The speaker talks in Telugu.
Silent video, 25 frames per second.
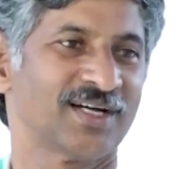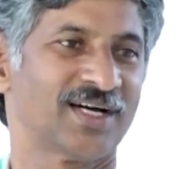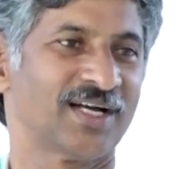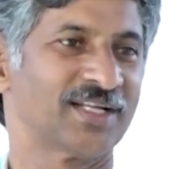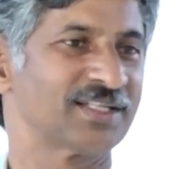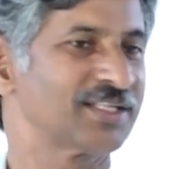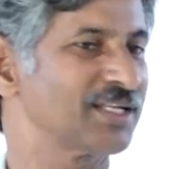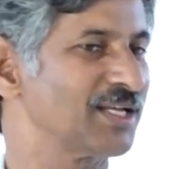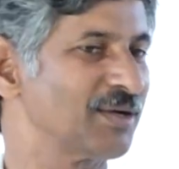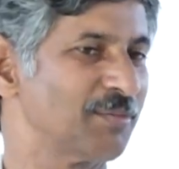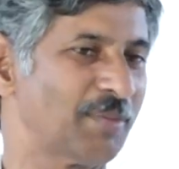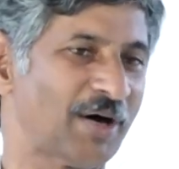
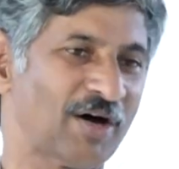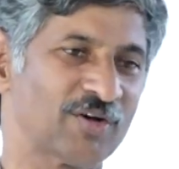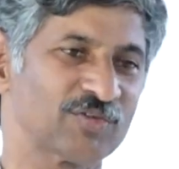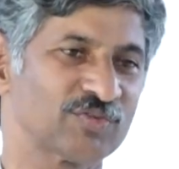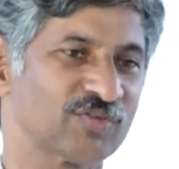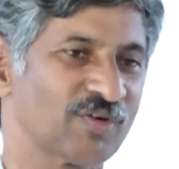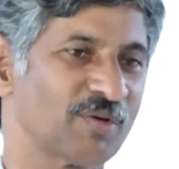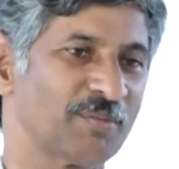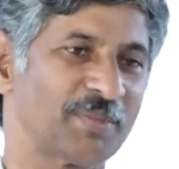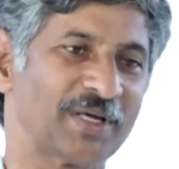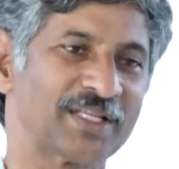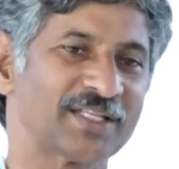అందుకని
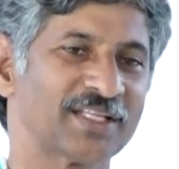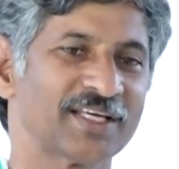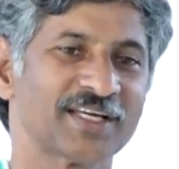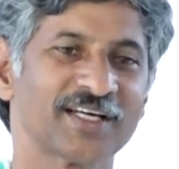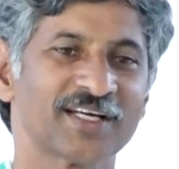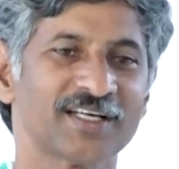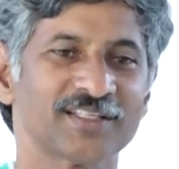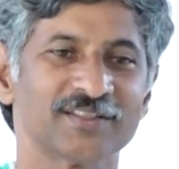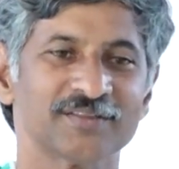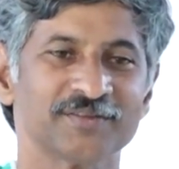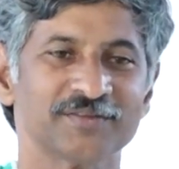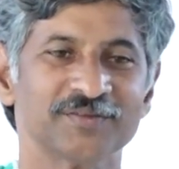మాంసమే మందేం
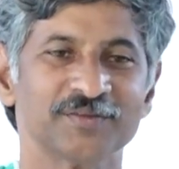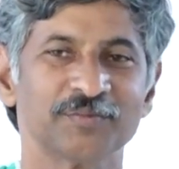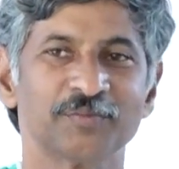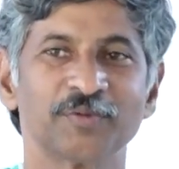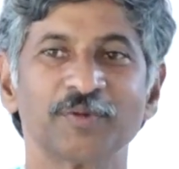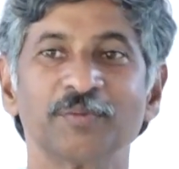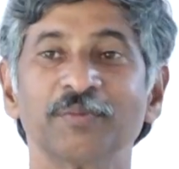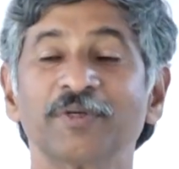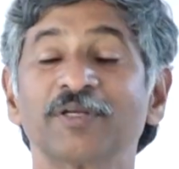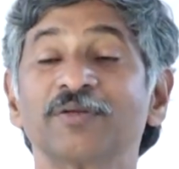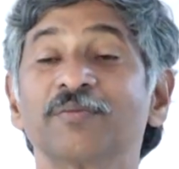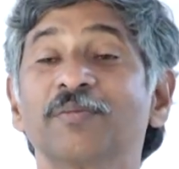కాదు
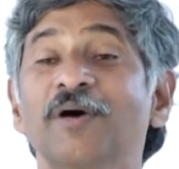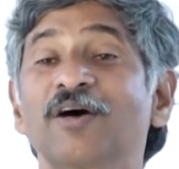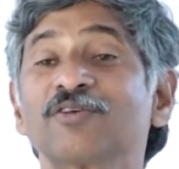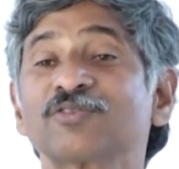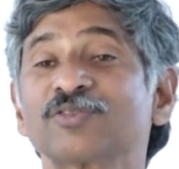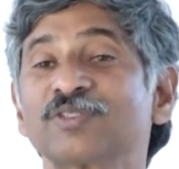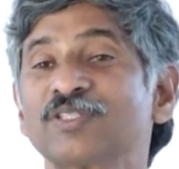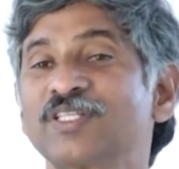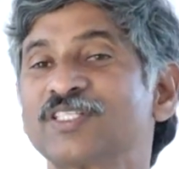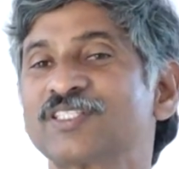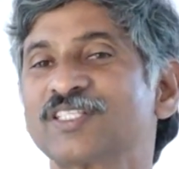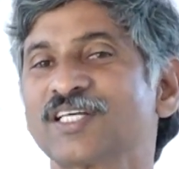ఇప్పుడు మీరు
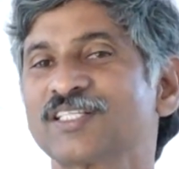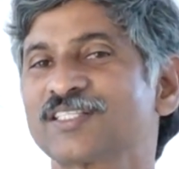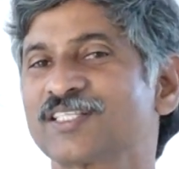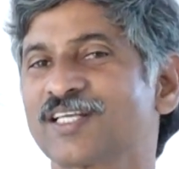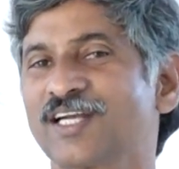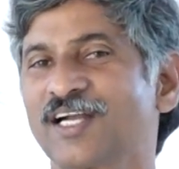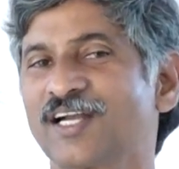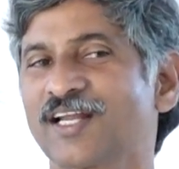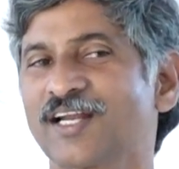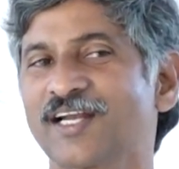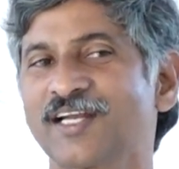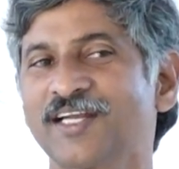మాంసం తెచ్చే
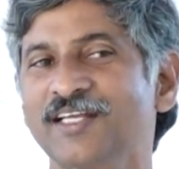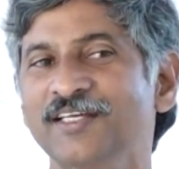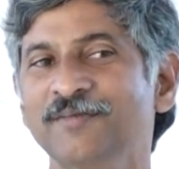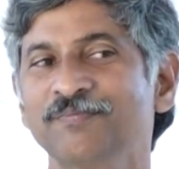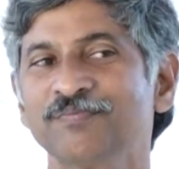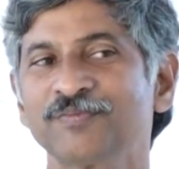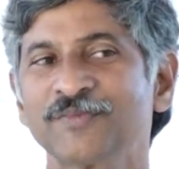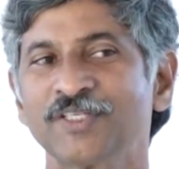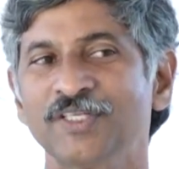అతను అడగండి